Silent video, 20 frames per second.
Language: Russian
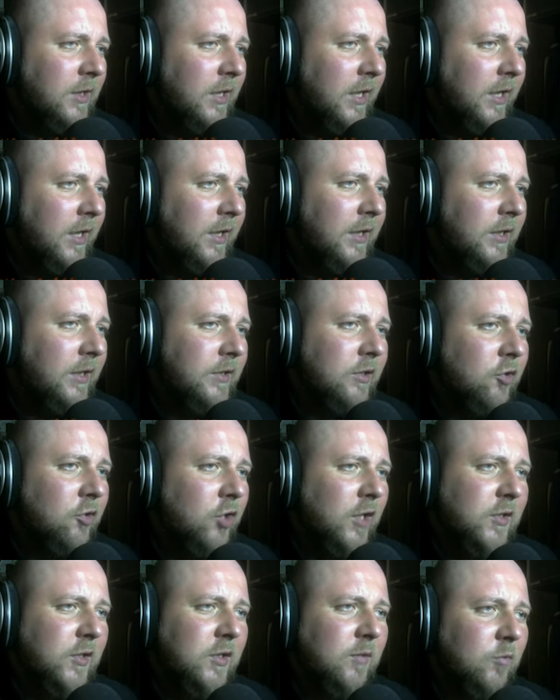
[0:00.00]
светлее. Или
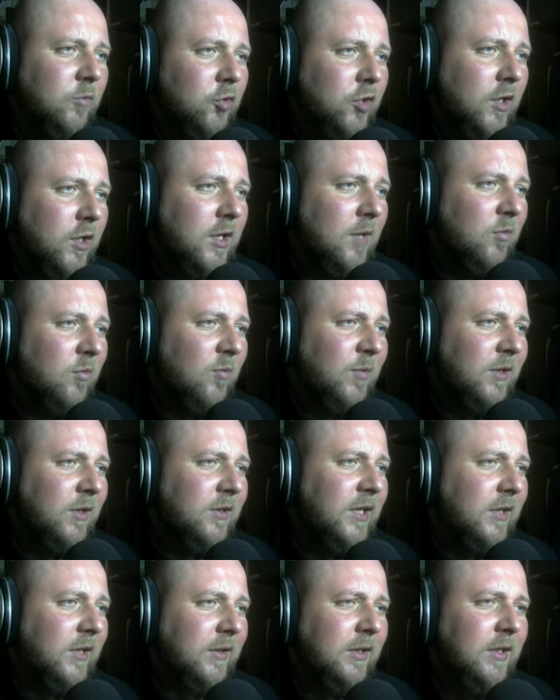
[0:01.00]
сейчас немножко гамму...
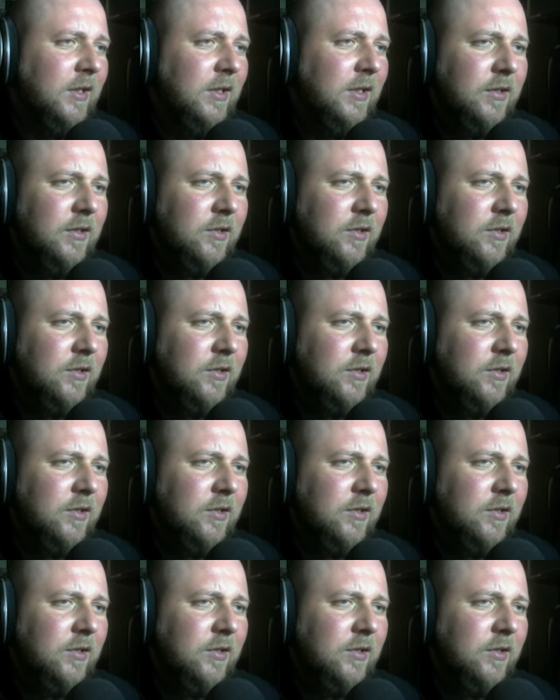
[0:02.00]
Под... Нет,